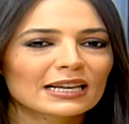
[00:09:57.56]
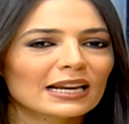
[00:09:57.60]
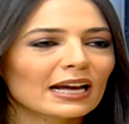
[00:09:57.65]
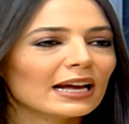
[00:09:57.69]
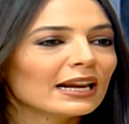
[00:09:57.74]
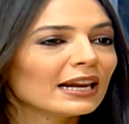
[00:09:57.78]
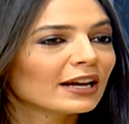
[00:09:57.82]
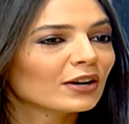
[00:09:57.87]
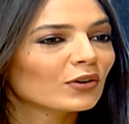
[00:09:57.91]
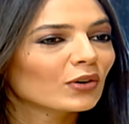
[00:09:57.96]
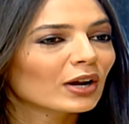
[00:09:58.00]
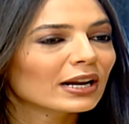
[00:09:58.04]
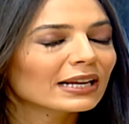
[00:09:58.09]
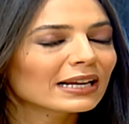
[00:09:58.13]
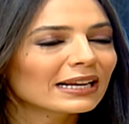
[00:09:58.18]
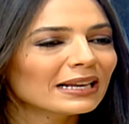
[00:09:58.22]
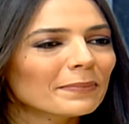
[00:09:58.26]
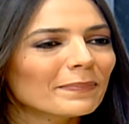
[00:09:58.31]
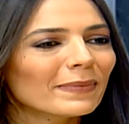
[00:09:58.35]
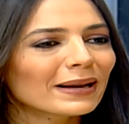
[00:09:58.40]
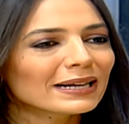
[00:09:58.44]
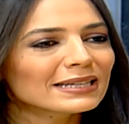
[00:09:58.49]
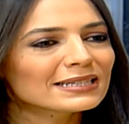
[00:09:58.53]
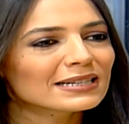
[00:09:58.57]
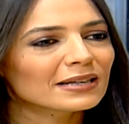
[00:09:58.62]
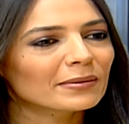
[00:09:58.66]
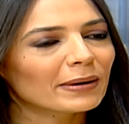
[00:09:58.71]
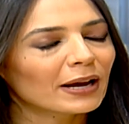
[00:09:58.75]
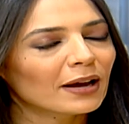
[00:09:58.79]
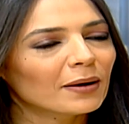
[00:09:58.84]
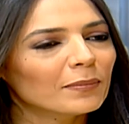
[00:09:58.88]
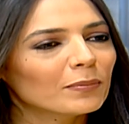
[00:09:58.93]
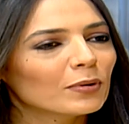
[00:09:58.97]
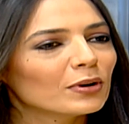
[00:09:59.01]
لها انه هالكلاب ما كثير
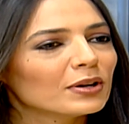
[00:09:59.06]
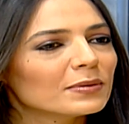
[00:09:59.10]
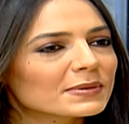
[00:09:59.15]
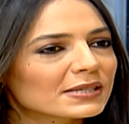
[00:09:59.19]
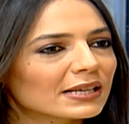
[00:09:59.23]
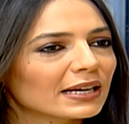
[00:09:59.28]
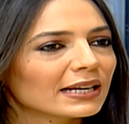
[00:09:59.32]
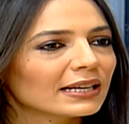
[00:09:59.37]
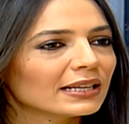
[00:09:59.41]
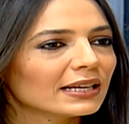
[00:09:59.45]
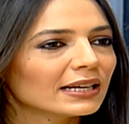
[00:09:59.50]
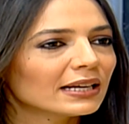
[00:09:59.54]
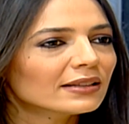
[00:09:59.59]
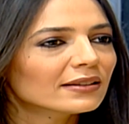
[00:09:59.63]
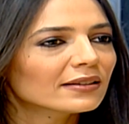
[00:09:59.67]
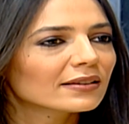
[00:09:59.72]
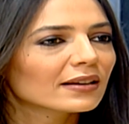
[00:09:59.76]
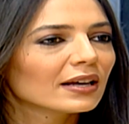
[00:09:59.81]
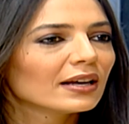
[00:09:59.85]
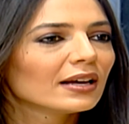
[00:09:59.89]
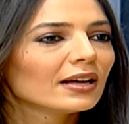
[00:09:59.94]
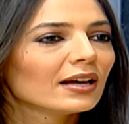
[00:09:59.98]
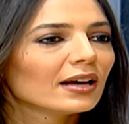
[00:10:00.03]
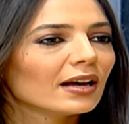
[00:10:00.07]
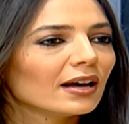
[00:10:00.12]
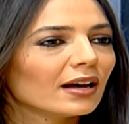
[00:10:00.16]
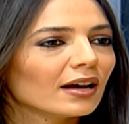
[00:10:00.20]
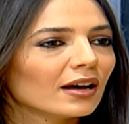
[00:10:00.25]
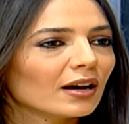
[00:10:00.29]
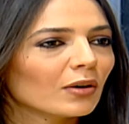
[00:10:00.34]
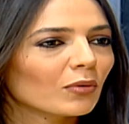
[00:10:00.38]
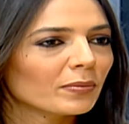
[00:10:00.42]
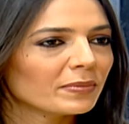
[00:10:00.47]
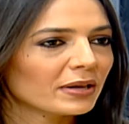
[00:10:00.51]
بحبوا البسينات
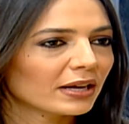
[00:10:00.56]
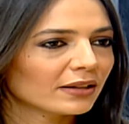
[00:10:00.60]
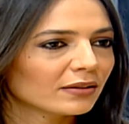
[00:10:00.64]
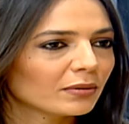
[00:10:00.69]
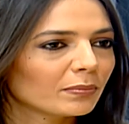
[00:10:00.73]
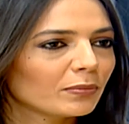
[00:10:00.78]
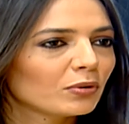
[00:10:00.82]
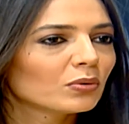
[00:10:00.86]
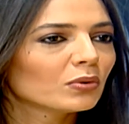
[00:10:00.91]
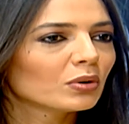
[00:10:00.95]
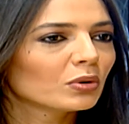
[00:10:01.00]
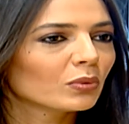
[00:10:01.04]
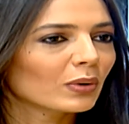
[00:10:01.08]
آه وبيعتبروهم